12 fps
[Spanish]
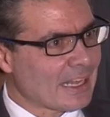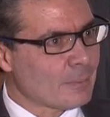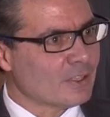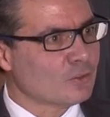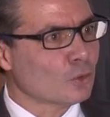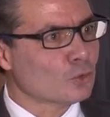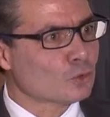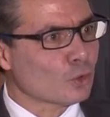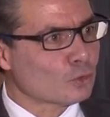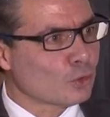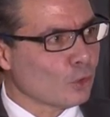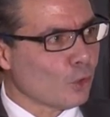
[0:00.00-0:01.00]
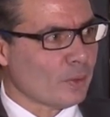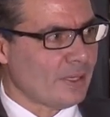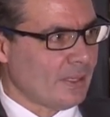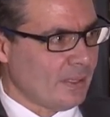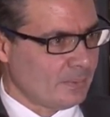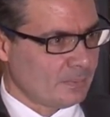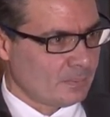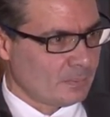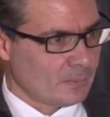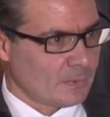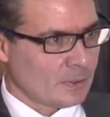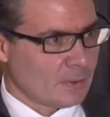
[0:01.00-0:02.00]
la dimensión sociológica,
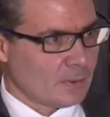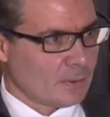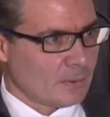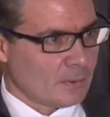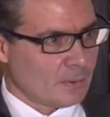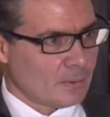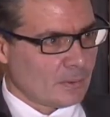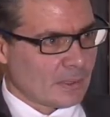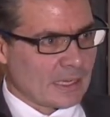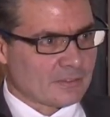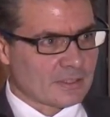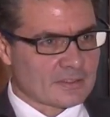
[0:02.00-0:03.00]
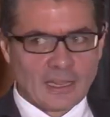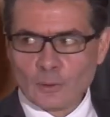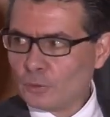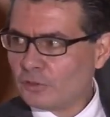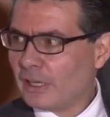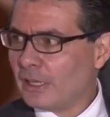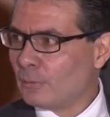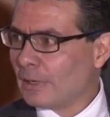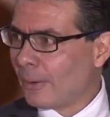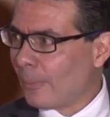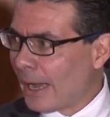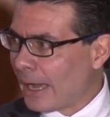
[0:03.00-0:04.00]
que se traduce en
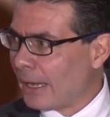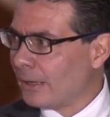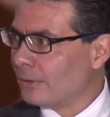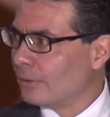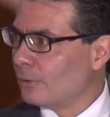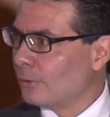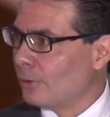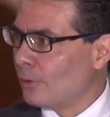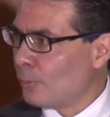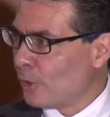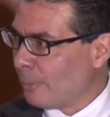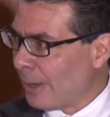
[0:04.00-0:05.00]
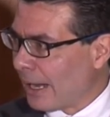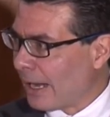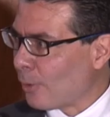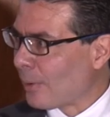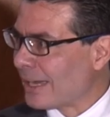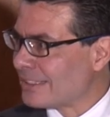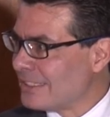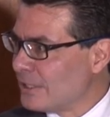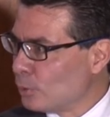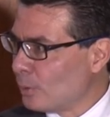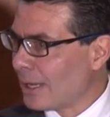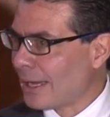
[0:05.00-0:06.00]
una baja o muy baja o casi
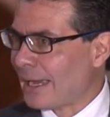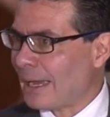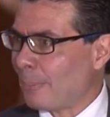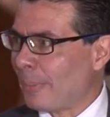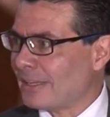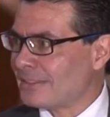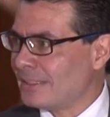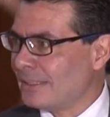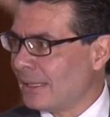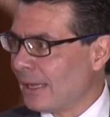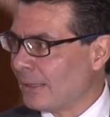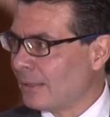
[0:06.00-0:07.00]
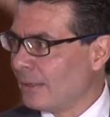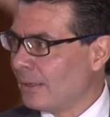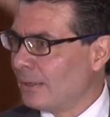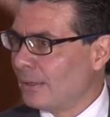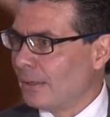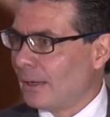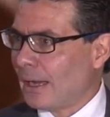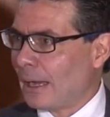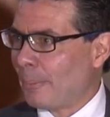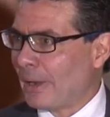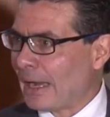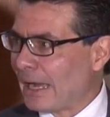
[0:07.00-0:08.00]
nula capacidad a
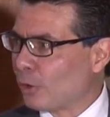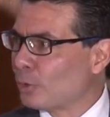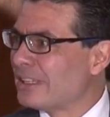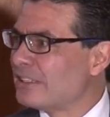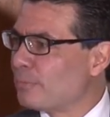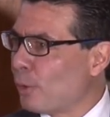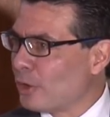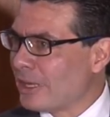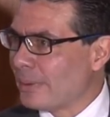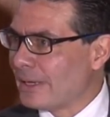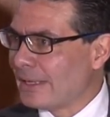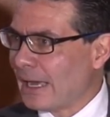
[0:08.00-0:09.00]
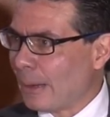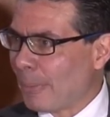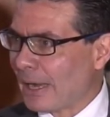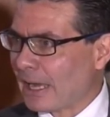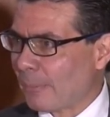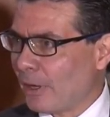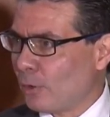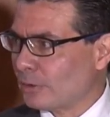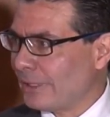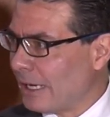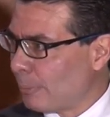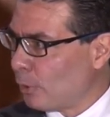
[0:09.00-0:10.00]
pagar o disponibilidad a pagar mejor
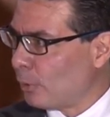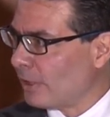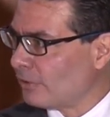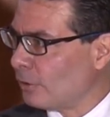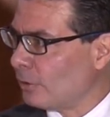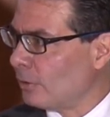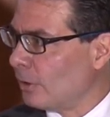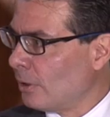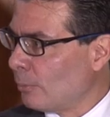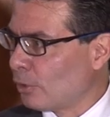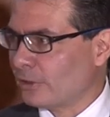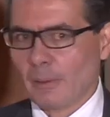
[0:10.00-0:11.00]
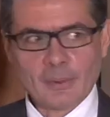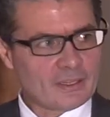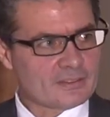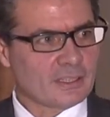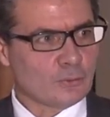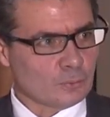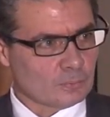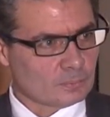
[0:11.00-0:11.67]
de la población por temas de salud